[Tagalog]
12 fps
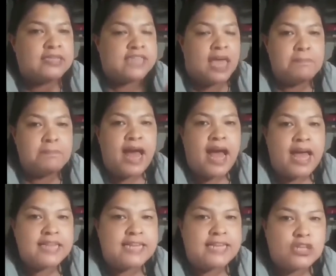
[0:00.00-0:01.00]
sa
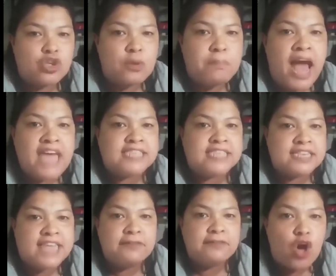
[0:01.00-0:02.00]
Embahada ng Dubai, si
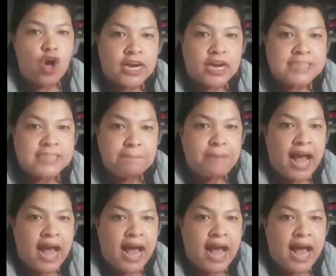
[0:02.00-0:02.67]
Dan Flores ang